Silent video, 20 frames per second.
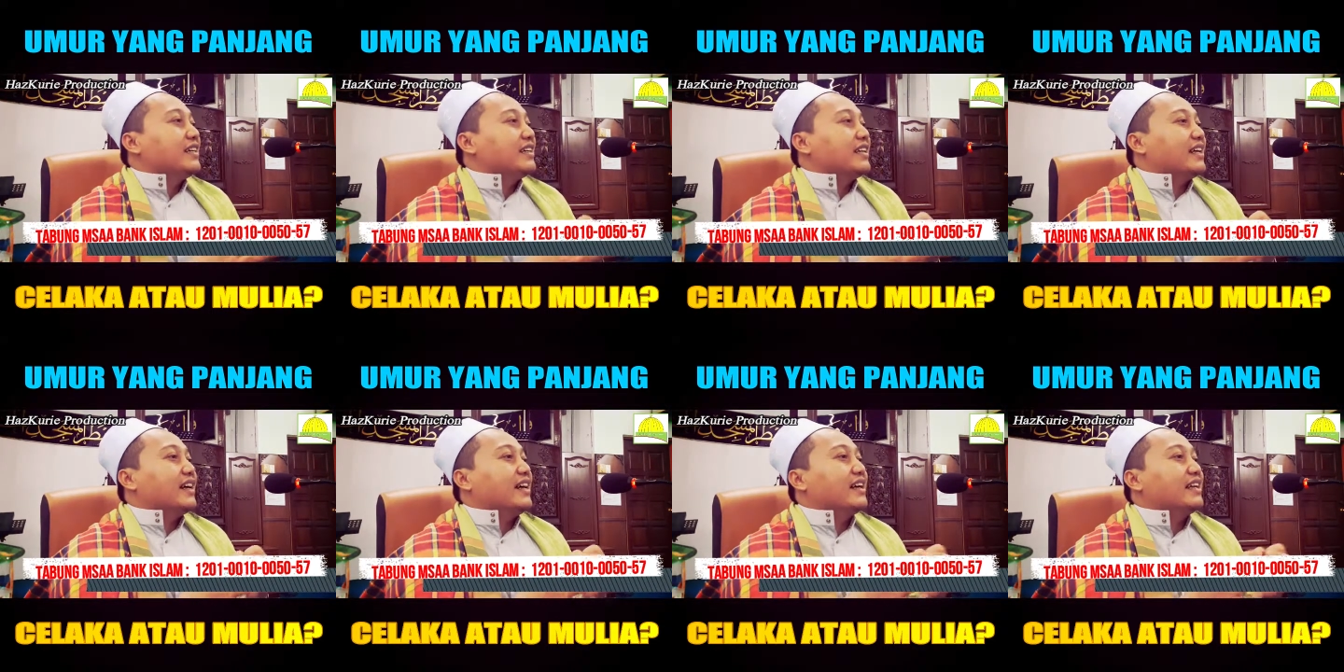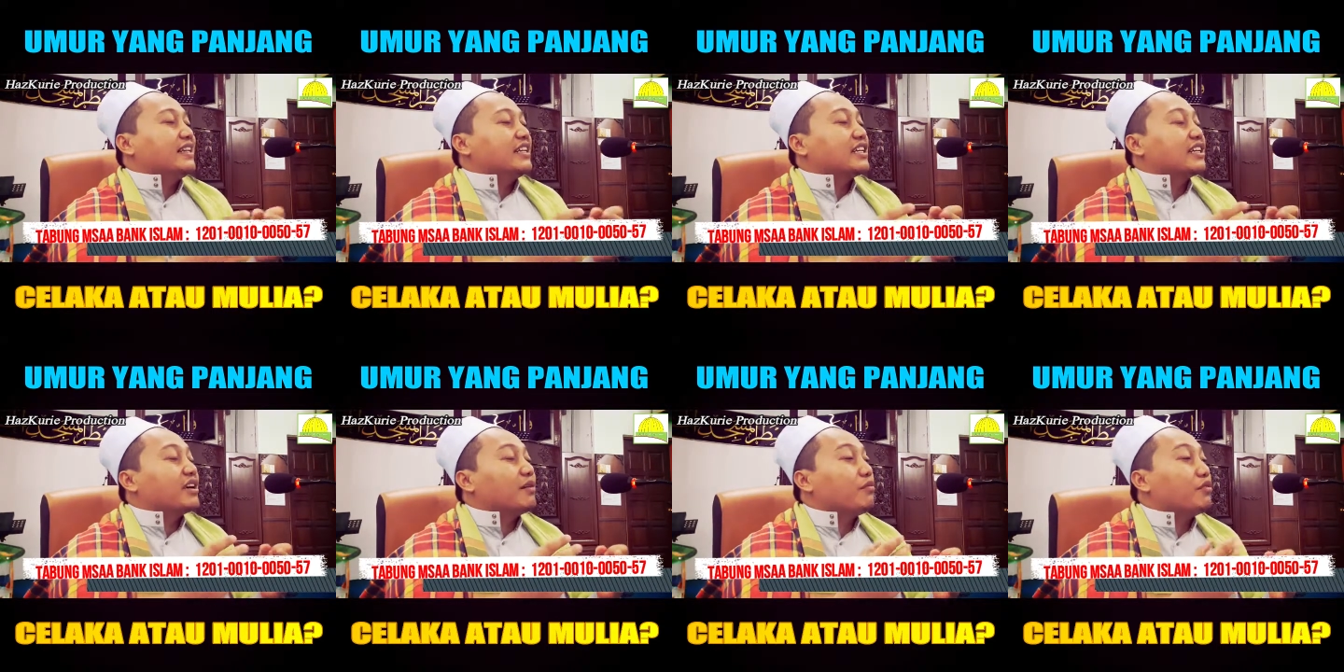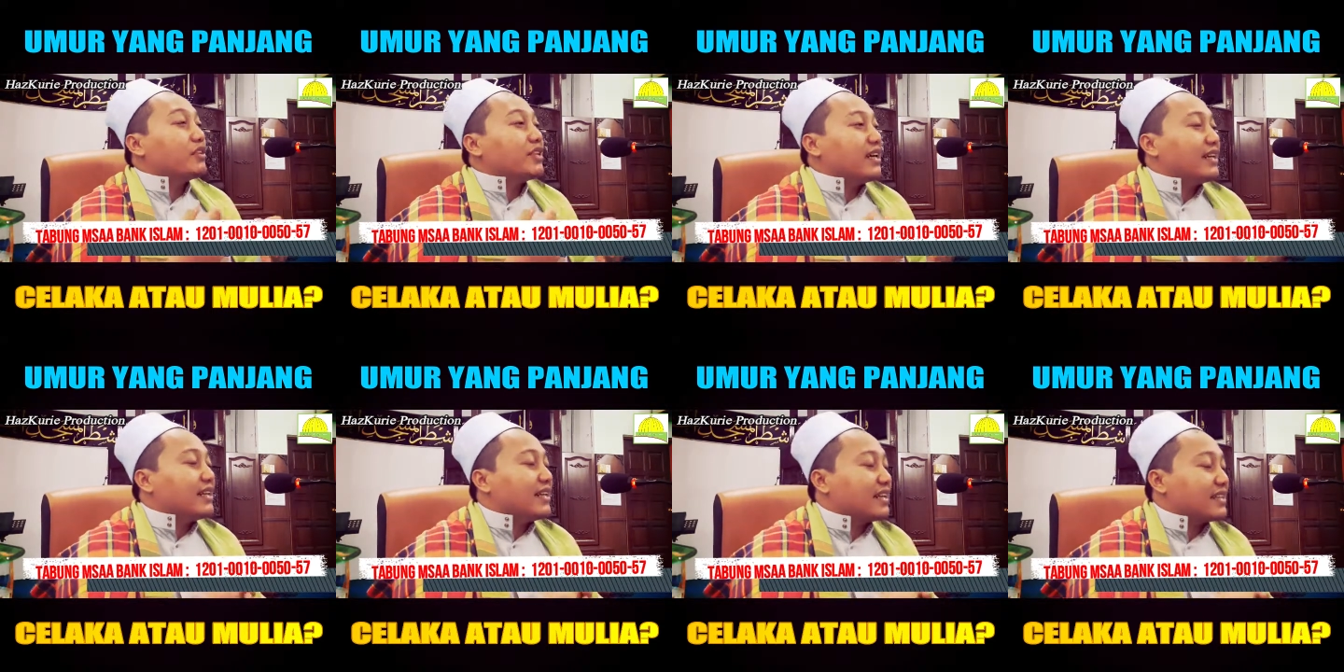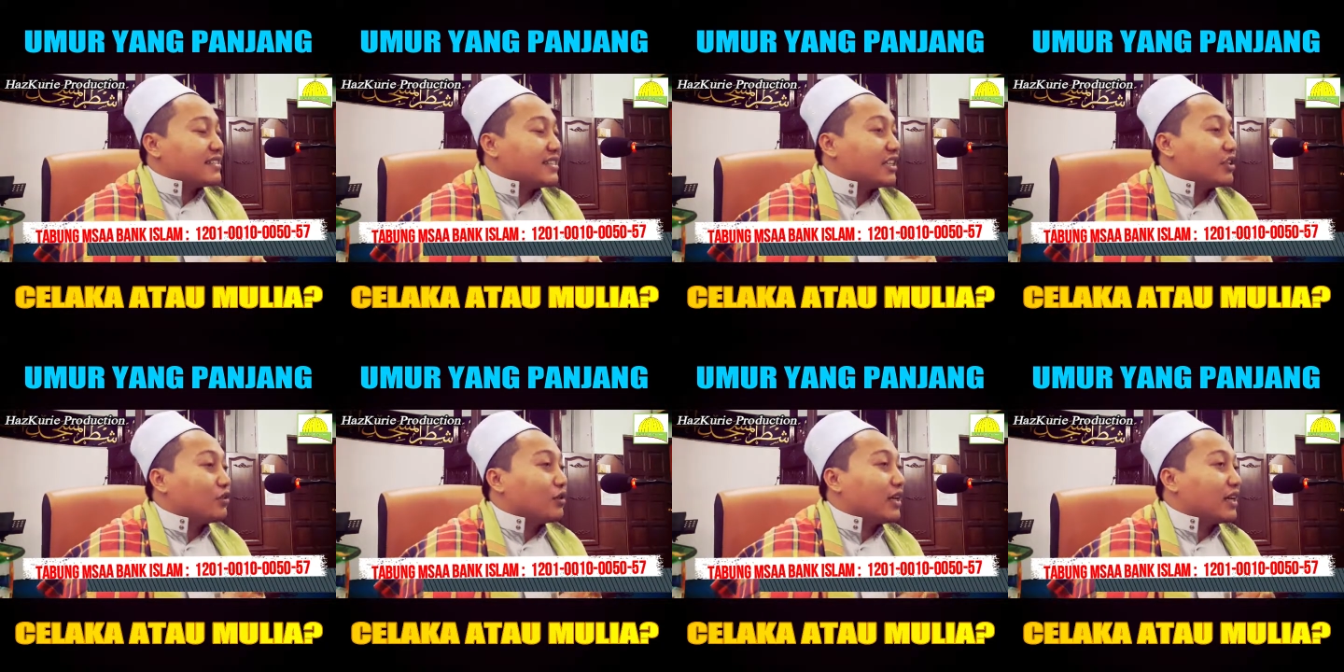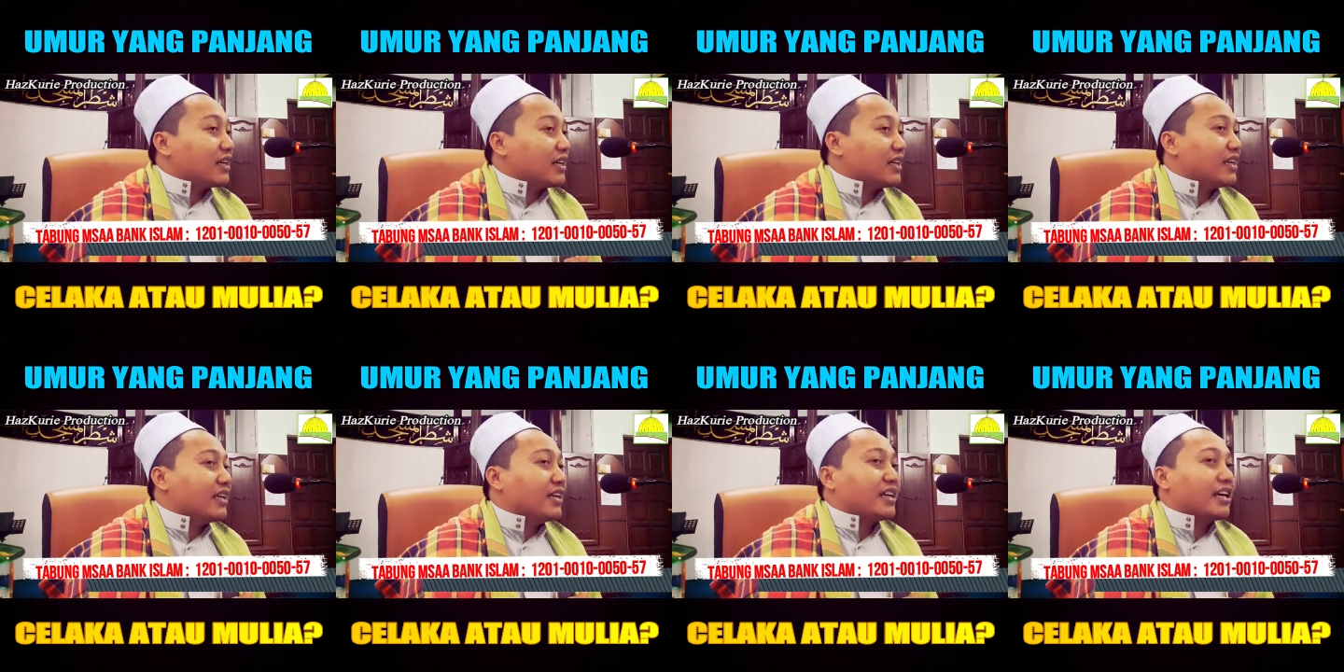ya, dan kemudian yang satu
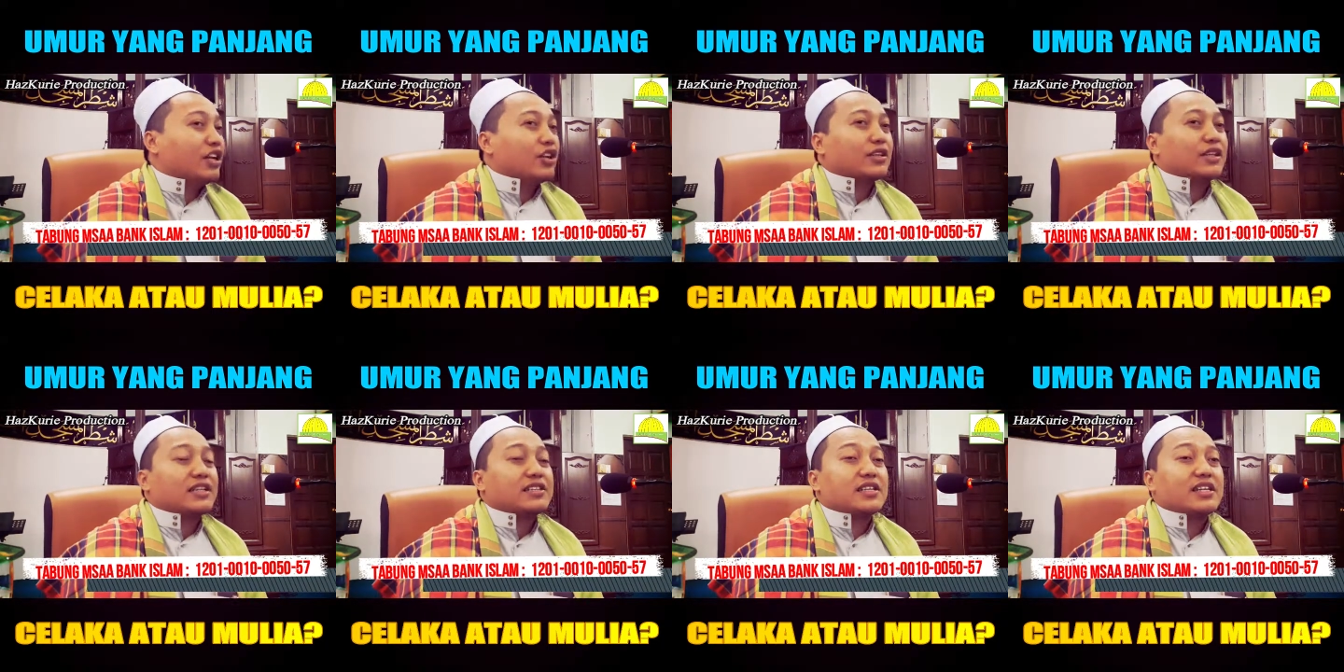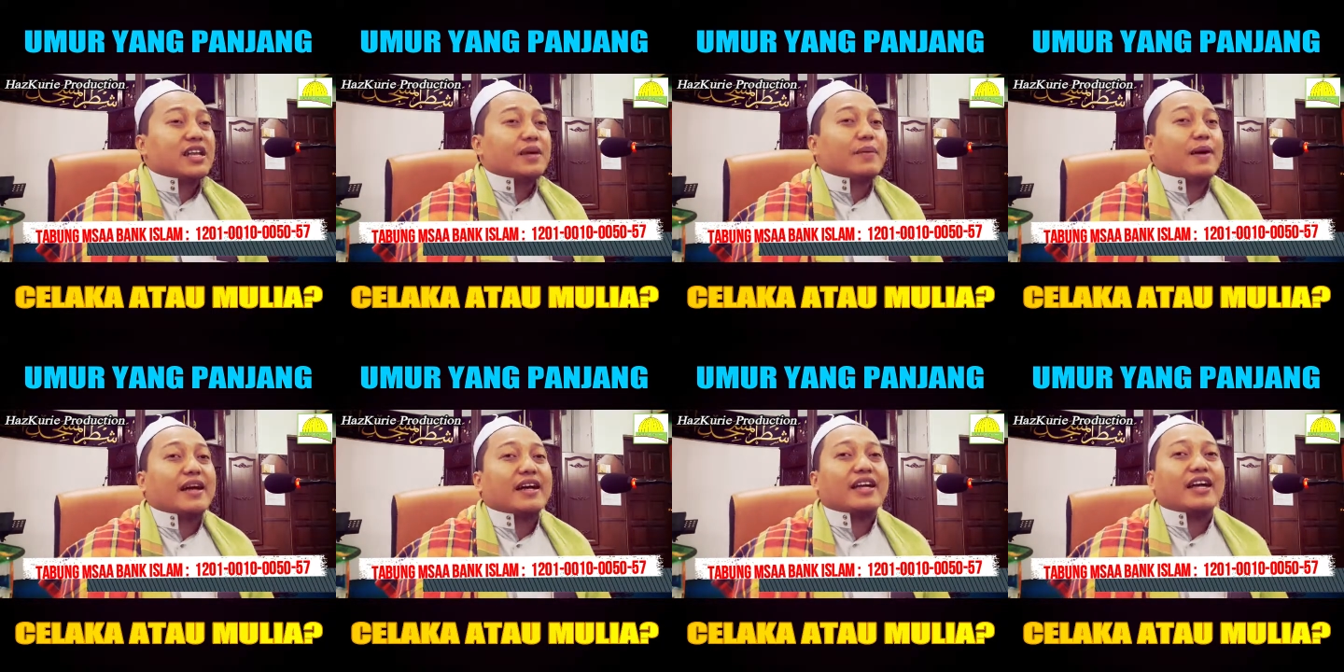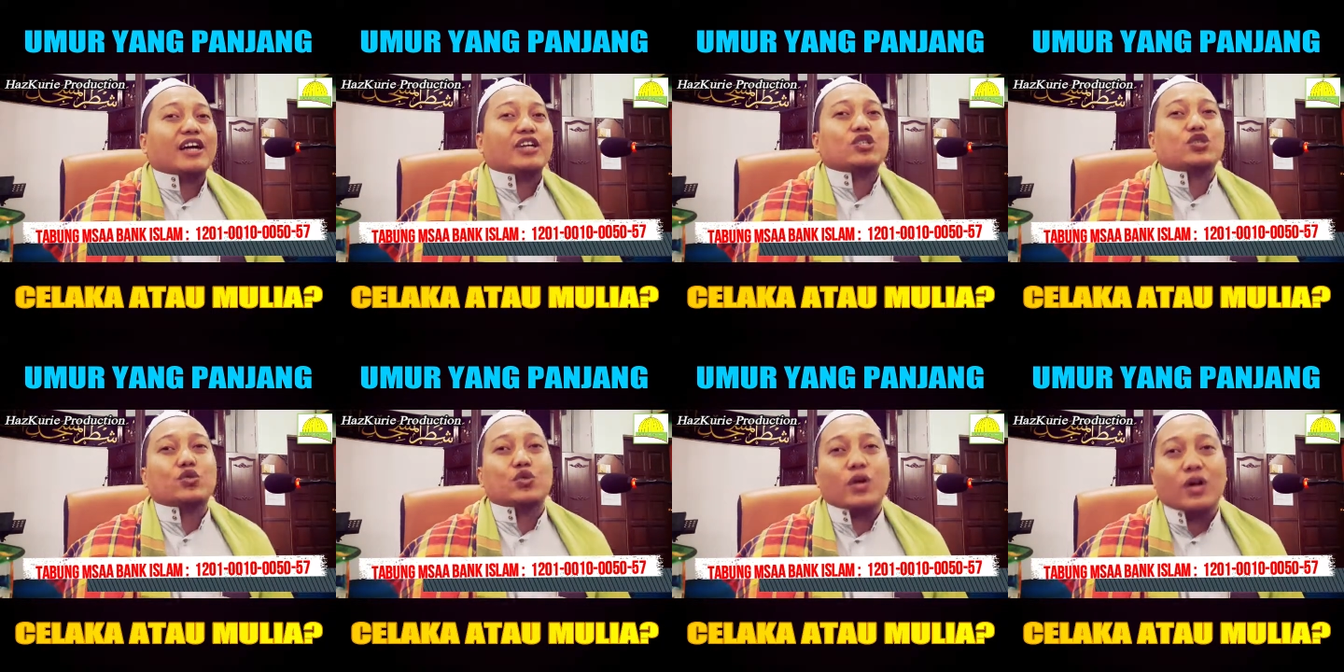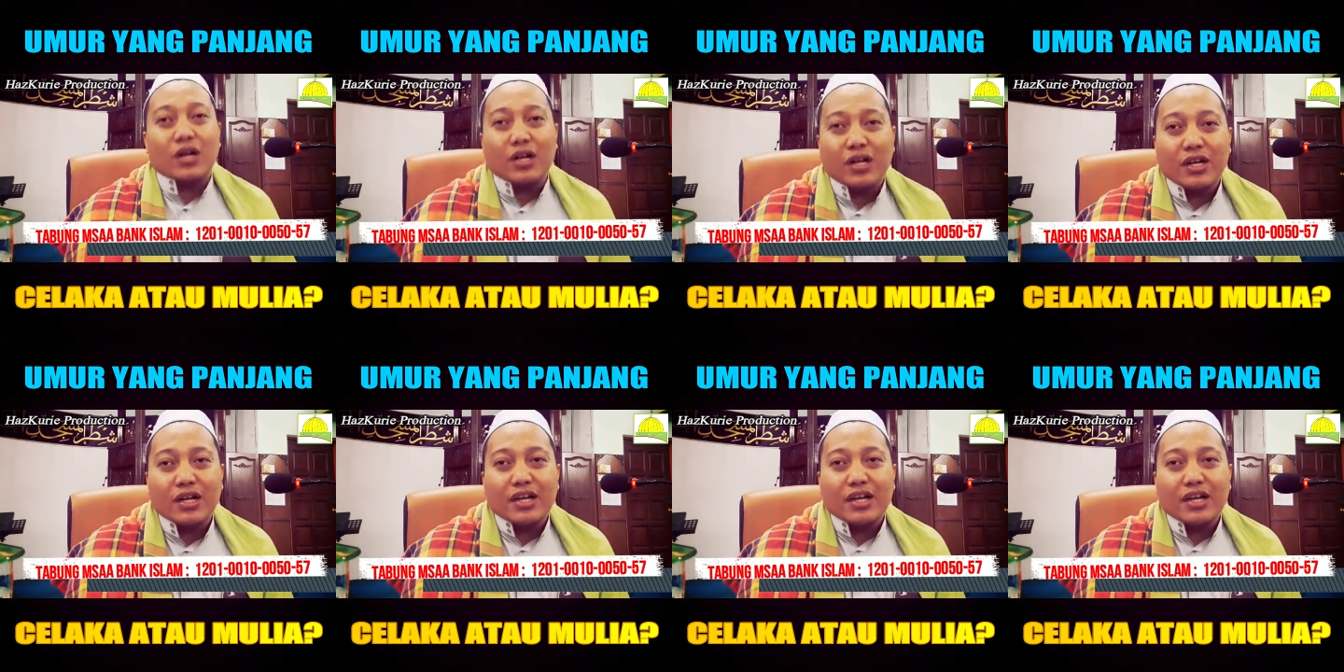lagi kalau tak silap hari Ashura.